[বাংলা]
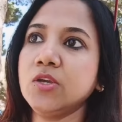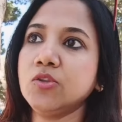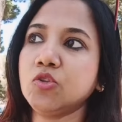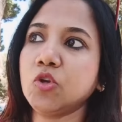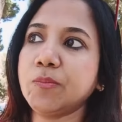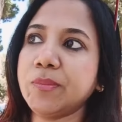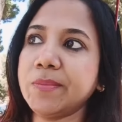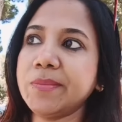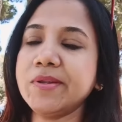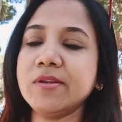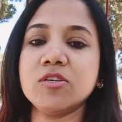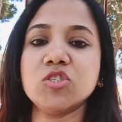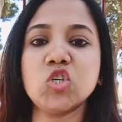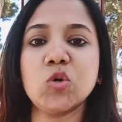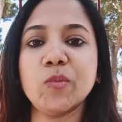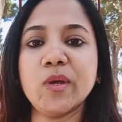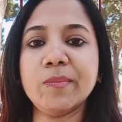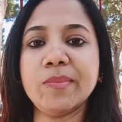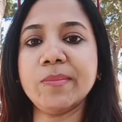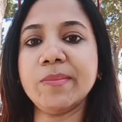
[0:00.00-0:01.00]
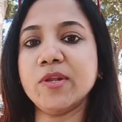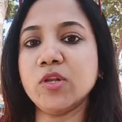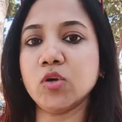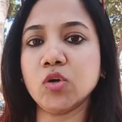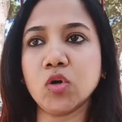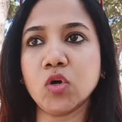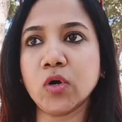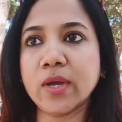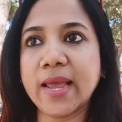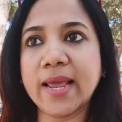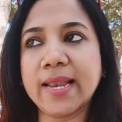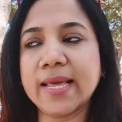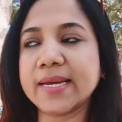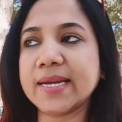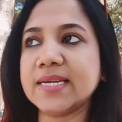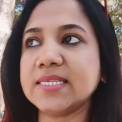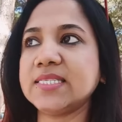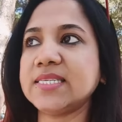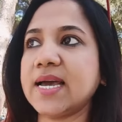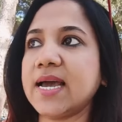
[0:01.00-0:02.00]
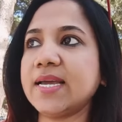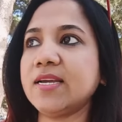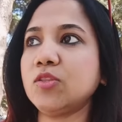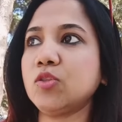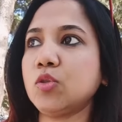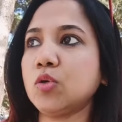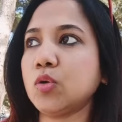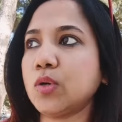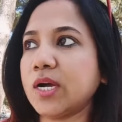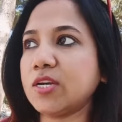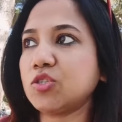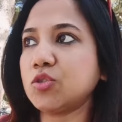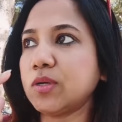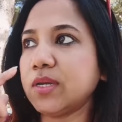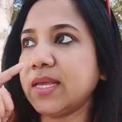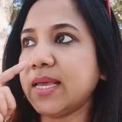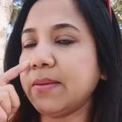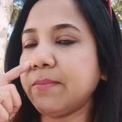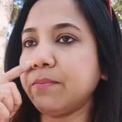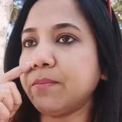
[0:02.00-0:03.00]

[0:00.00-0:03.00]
তো বিভিন্ন সময় বিভিন্ন এলাকায় যাই তো আসলে